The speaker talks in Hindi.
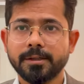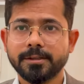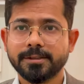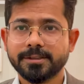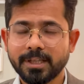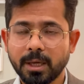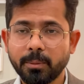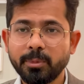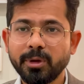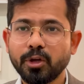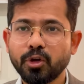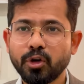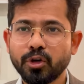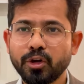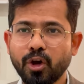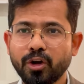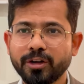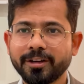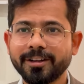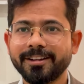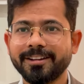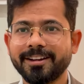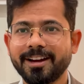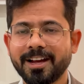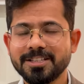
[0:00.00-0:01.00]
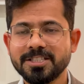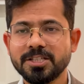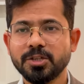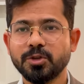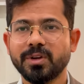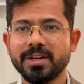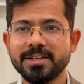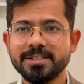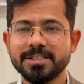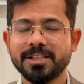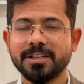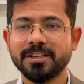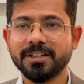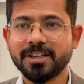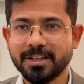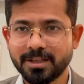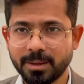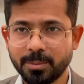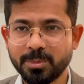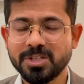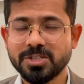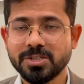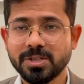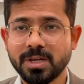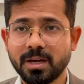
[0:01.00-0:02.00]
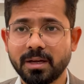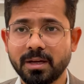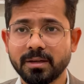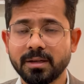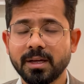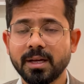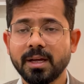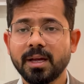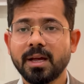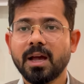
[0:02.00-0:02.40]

सभी को डॉक्टर राजीव रंजन का नमस्कार